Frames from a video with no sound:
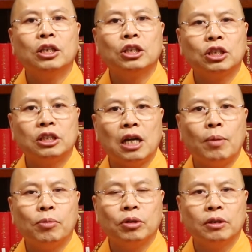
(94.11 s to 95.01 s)
释迦
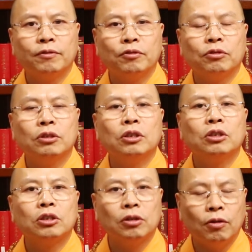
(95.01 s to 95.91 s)
牟尼佛
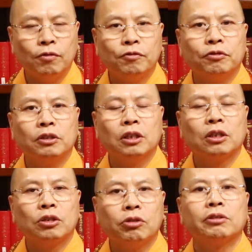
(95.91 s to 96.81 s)
成佛
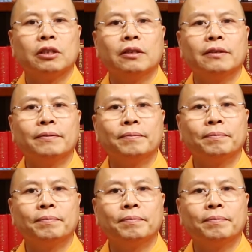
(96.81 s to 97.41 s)
的过程，